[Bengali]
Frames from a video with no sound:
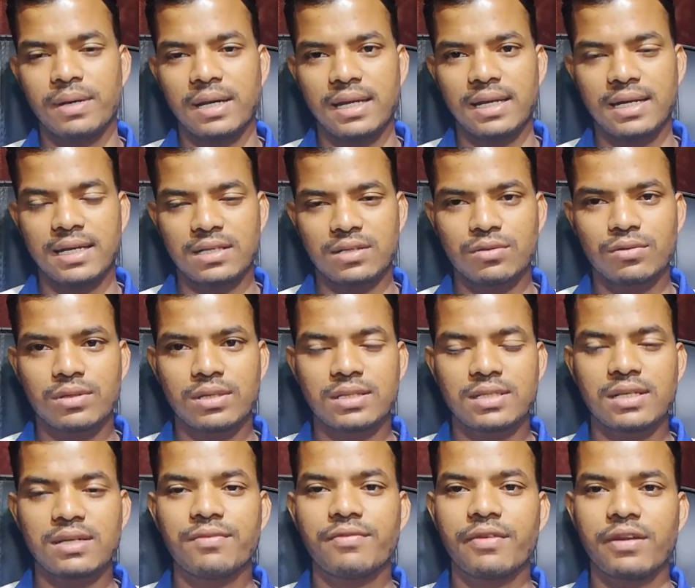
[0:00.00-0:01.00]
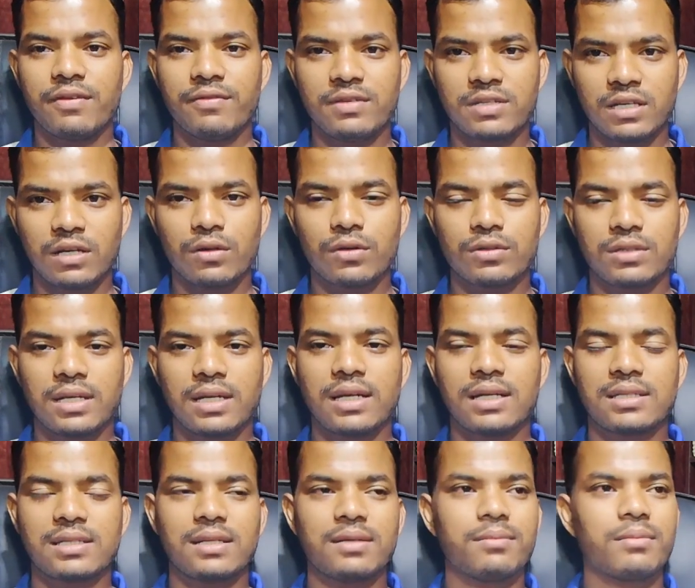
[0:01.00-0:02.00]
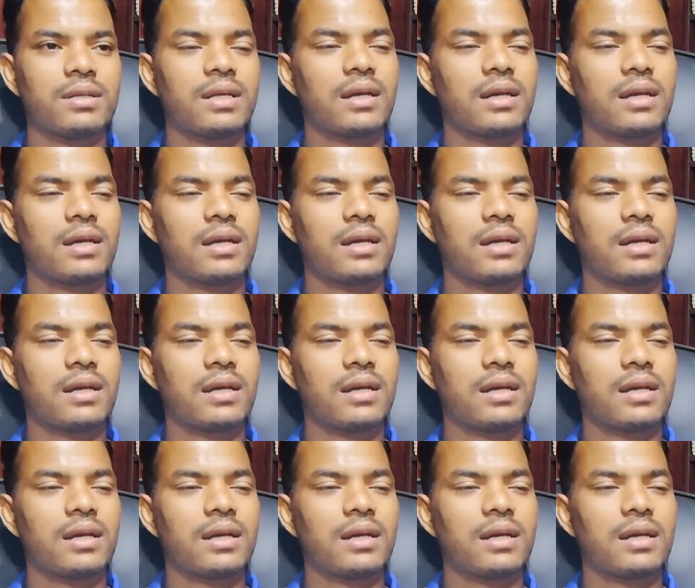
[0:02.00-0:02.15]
বাইরে কাজ করতেছেন ফ্রি বিশাল লোক যারা আছেন